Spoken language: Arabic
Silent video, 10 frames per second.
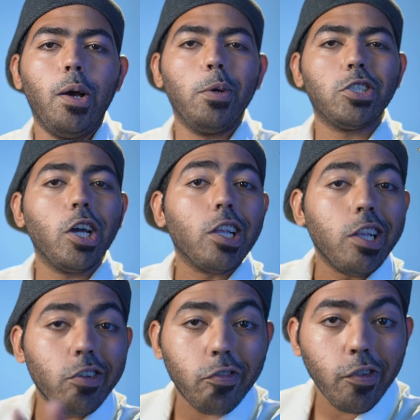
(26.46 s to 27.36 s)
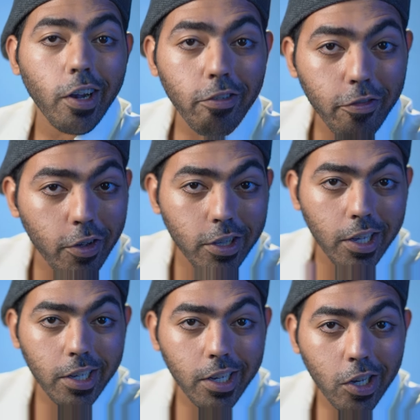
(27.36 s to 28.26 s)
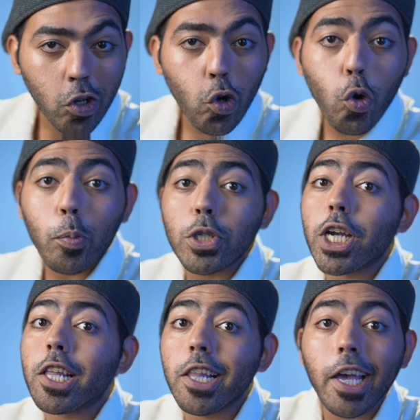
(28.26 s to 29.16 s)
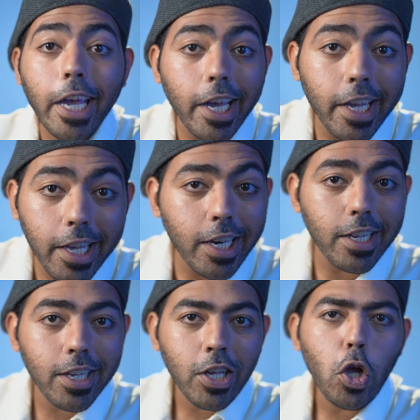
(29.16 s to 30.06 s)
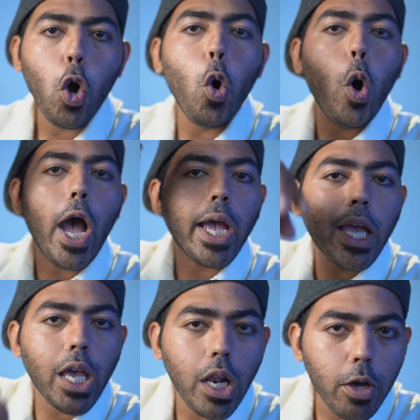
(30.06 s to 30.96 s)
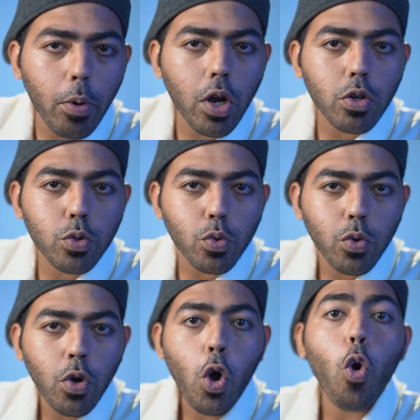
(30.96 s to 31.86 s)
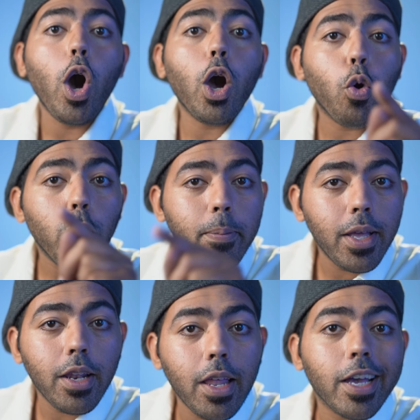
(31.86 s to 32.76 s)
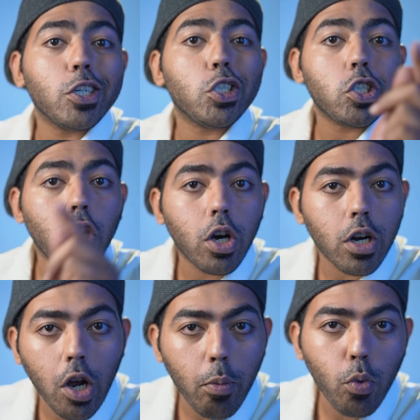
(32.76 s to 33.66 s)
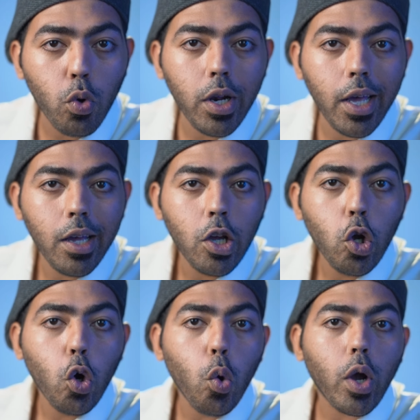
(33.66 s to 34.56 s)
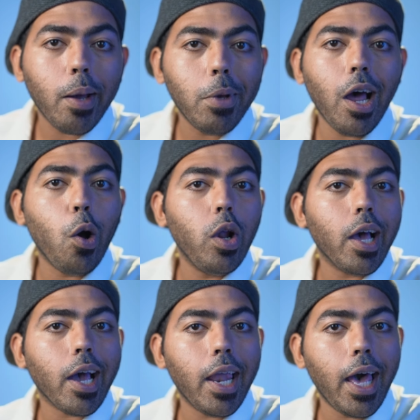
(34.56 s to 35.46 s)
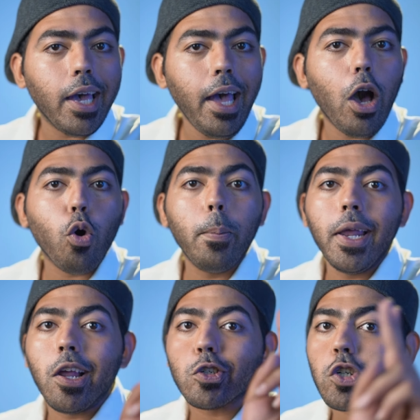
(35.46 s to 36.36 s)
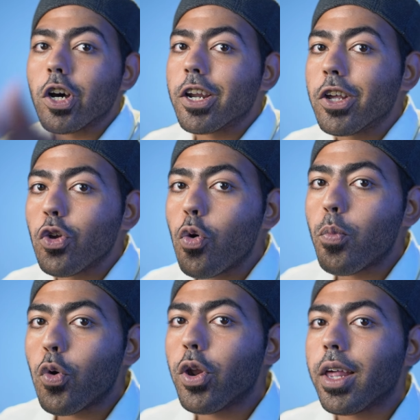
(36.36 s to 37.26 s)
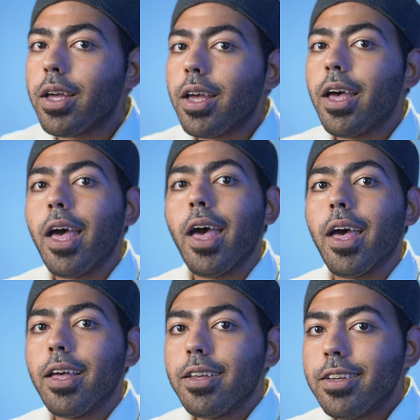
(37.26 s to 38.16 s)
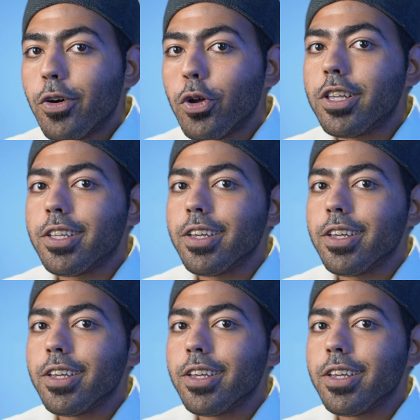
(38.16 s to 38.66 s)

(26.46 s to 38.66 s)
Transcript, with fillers: يا باشا هتلف لفتك ومش هتلاقي غيري وهتجيلي برضه وهاخد منك الشهر عموله وكمان اقول لك على حاجه هاخد منك شهرين عموله ها قلت